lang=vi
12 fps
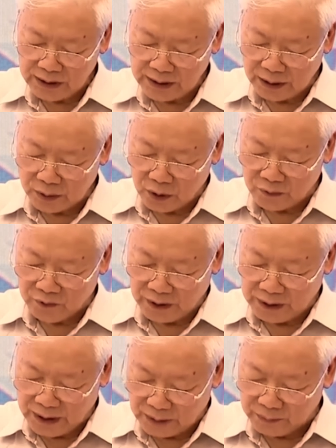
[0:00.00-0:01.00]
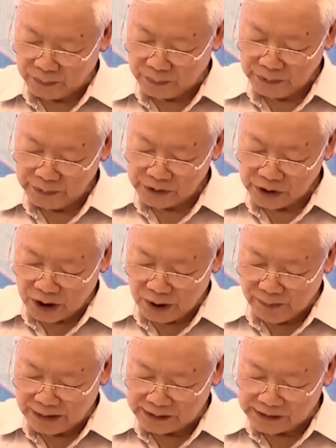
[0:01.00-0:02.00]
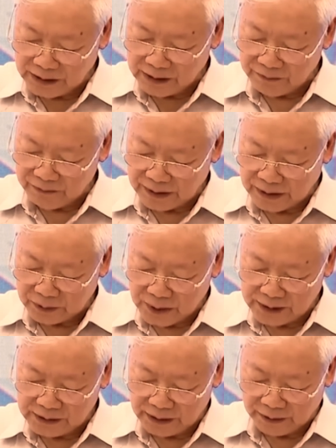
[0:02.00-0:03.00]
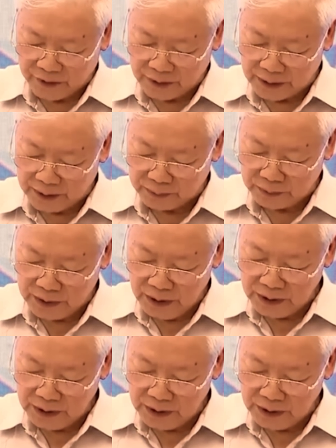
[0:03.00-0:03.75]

các cuộc vận động do mặt trận và các đoàn thể phát động